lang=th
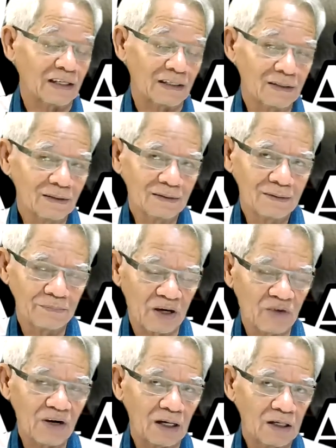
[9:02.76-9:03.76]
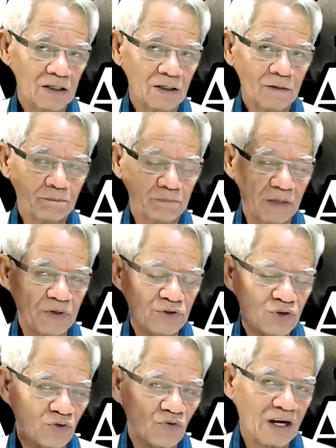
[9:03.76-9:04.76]
กิตแปลว่า ไม่มี
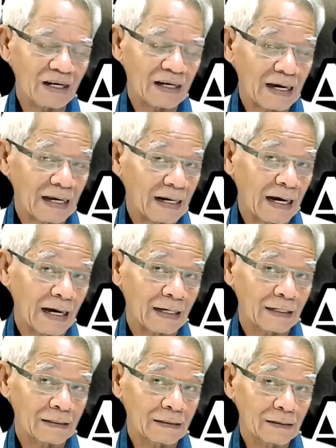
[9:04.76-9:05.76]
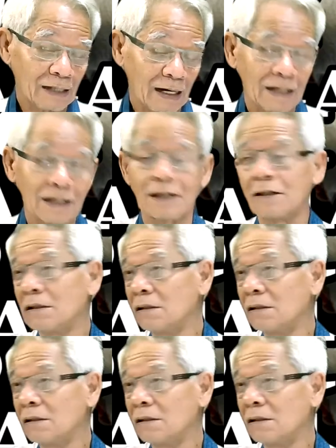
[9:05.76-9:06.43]
ช่องว่างในการขาดขาดอะไร